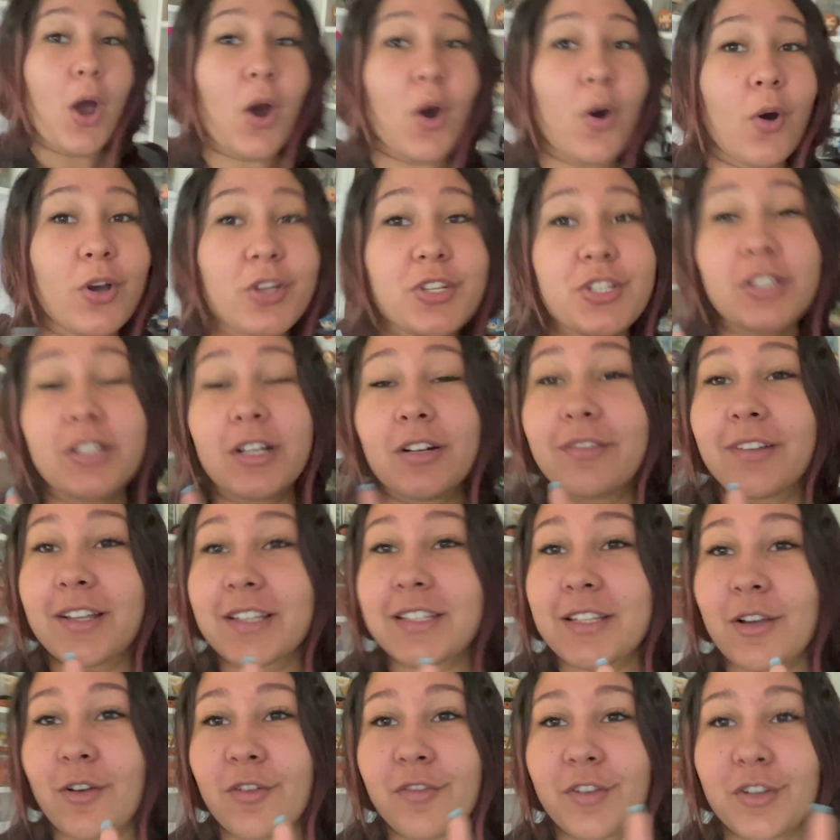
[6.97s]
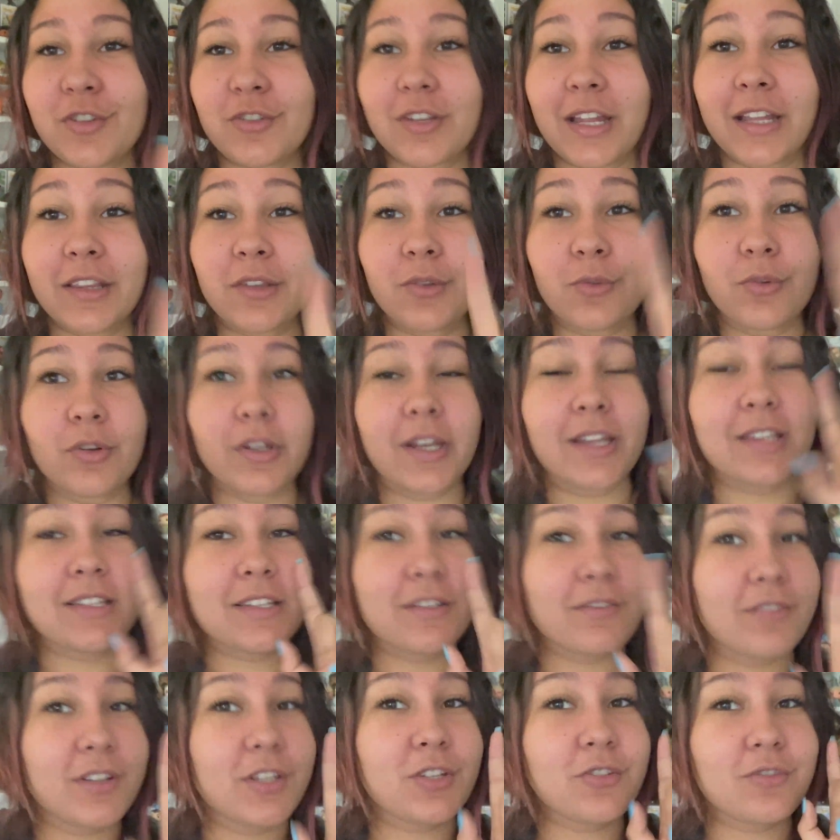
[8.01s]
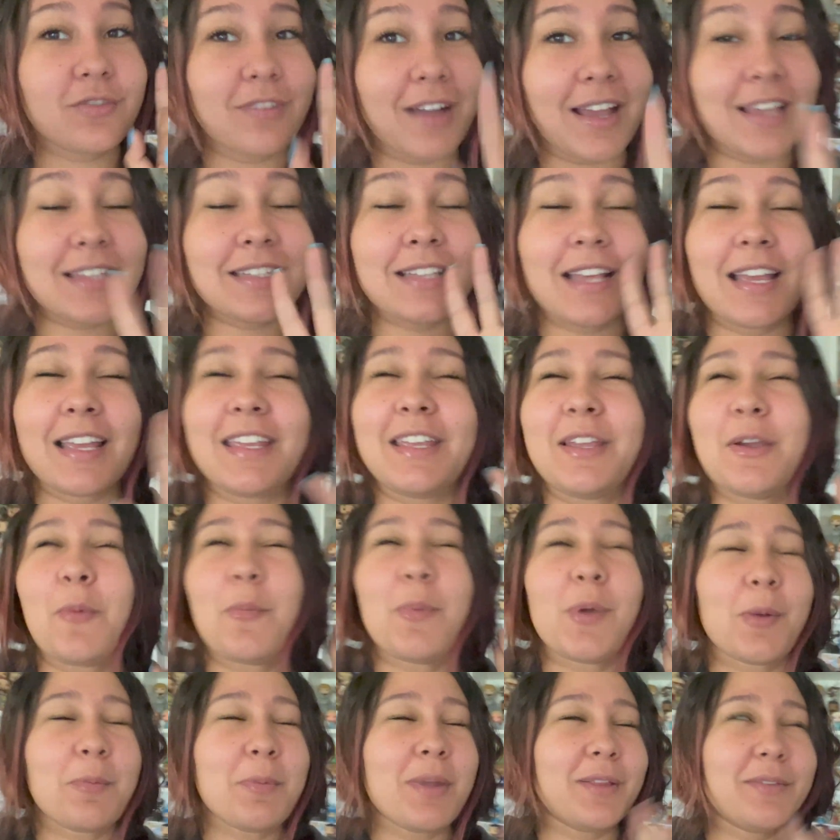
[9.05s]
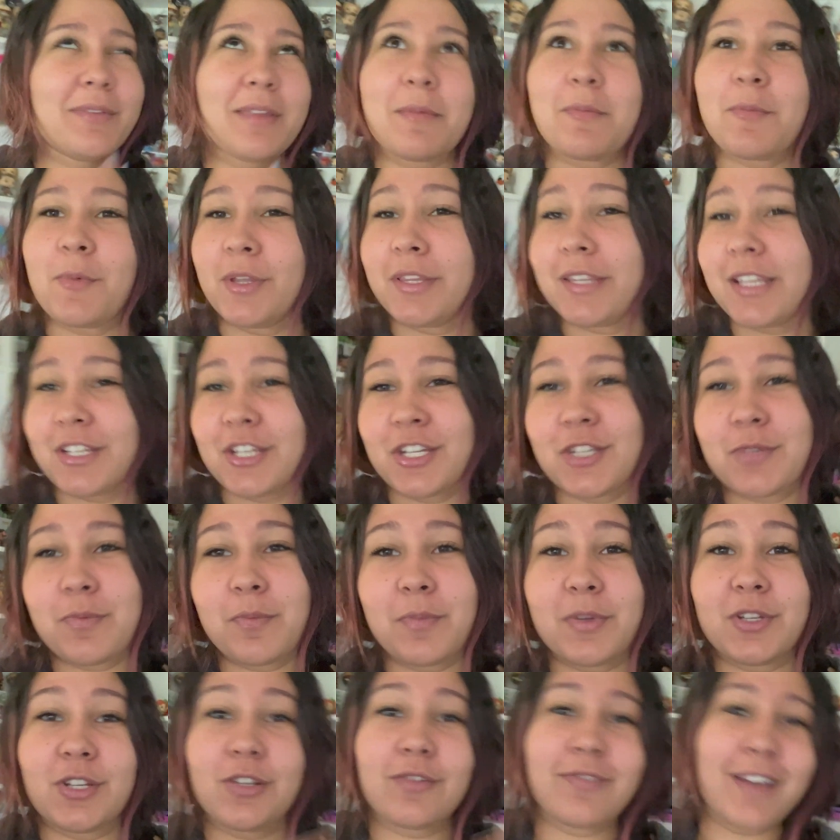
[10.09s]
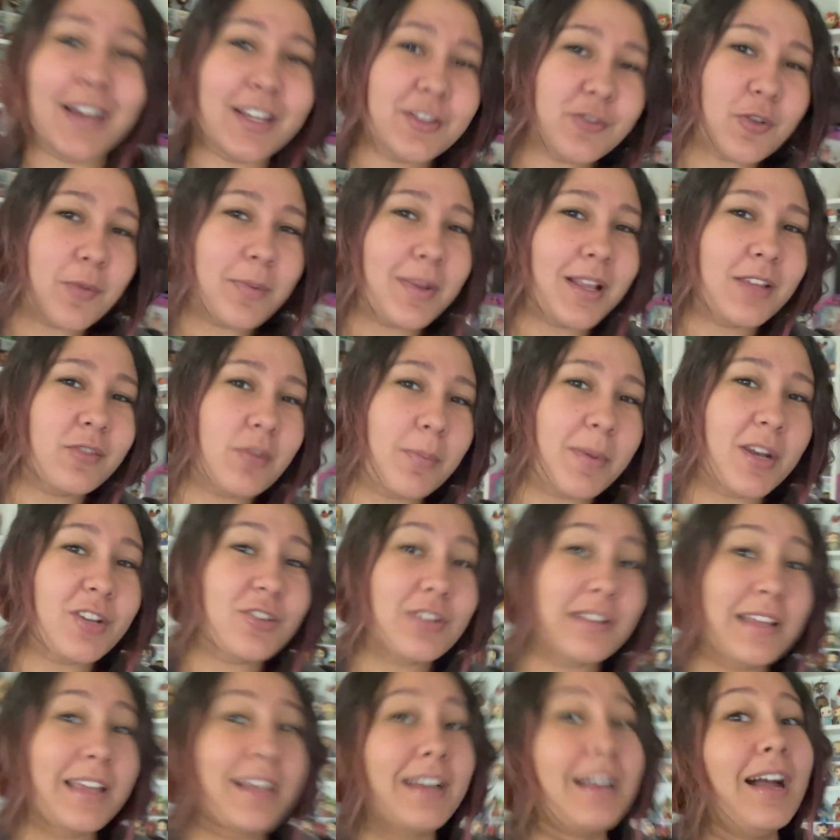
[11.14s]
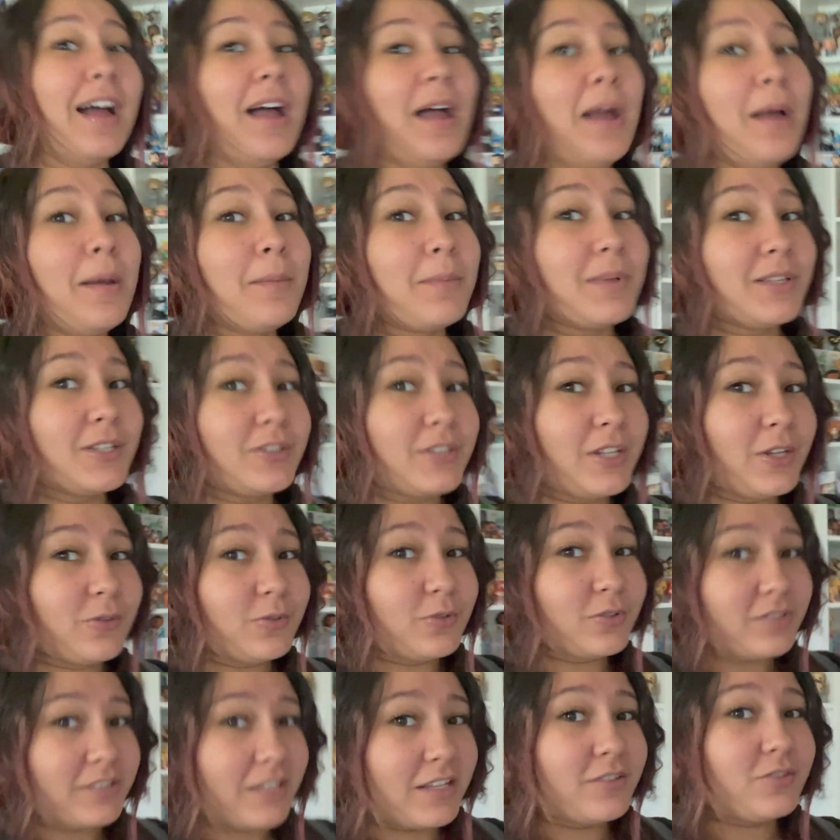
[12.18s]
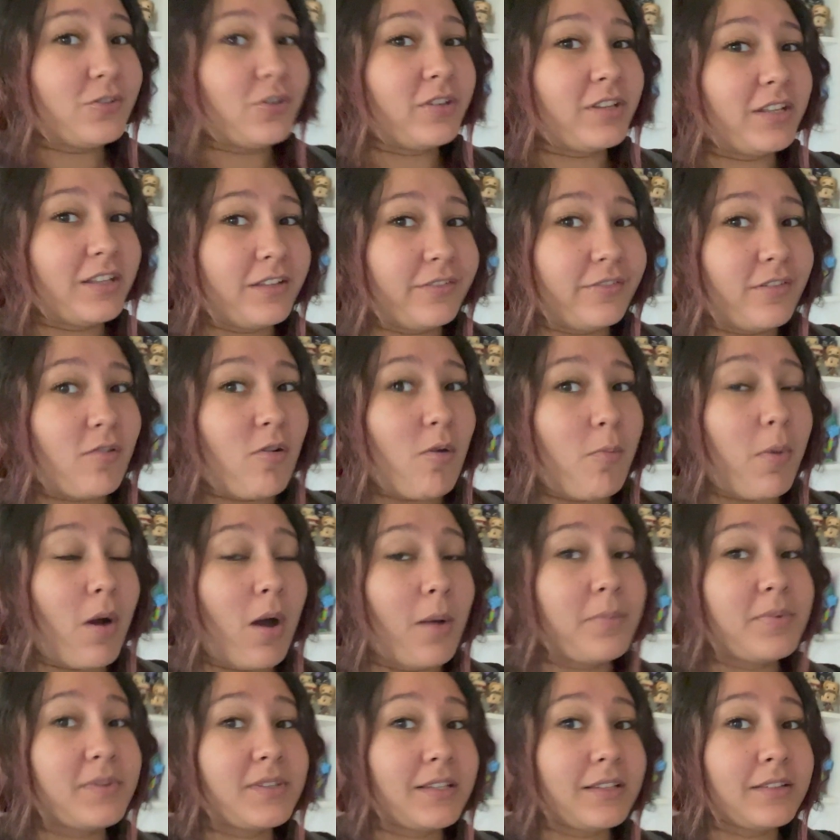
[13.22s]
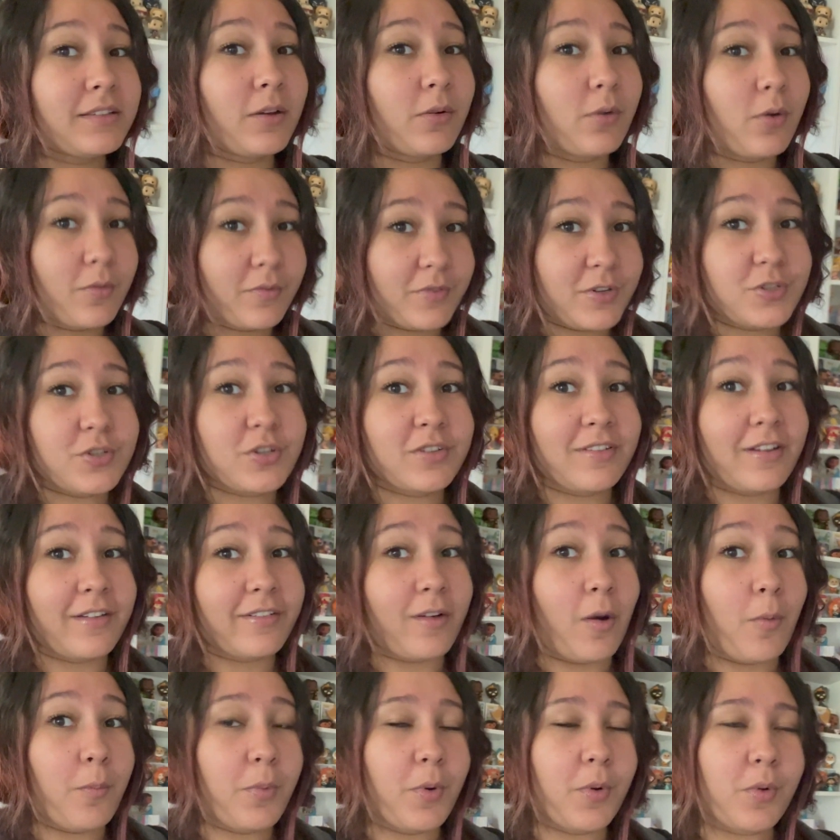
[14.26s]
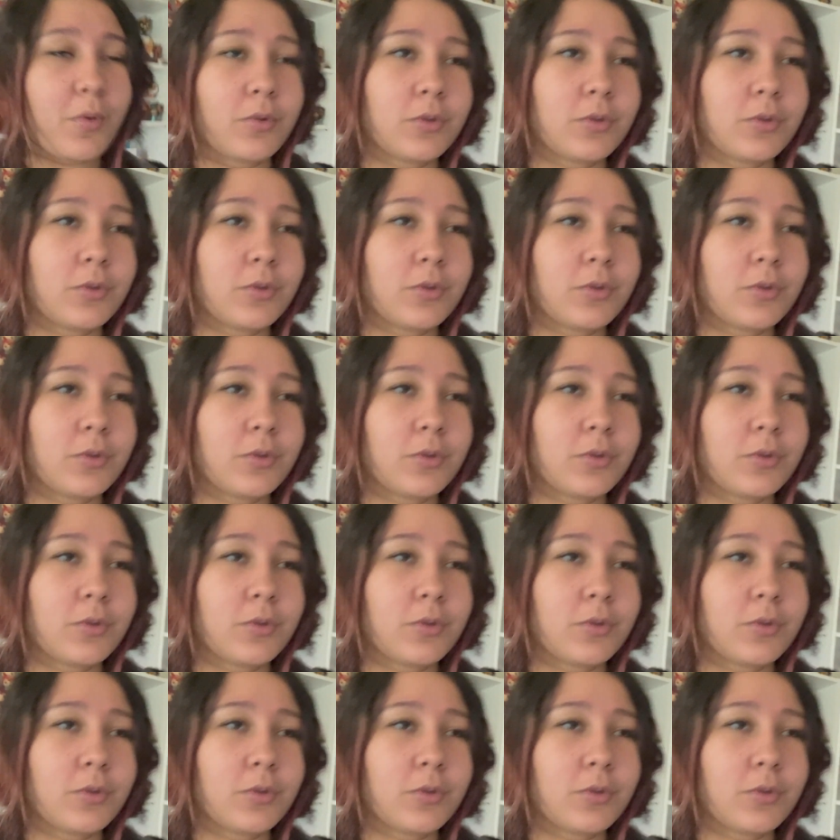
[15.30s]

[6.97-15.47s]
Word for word: Hoje não vai ser o vídeo da tour, esse vídeo vai sair, eu prometo. Tem muita gente me pedindo, faz tour pela sua prateleira, mas eu tenho 280 Funko Pops, então é um vídeo que vai ficar um pouco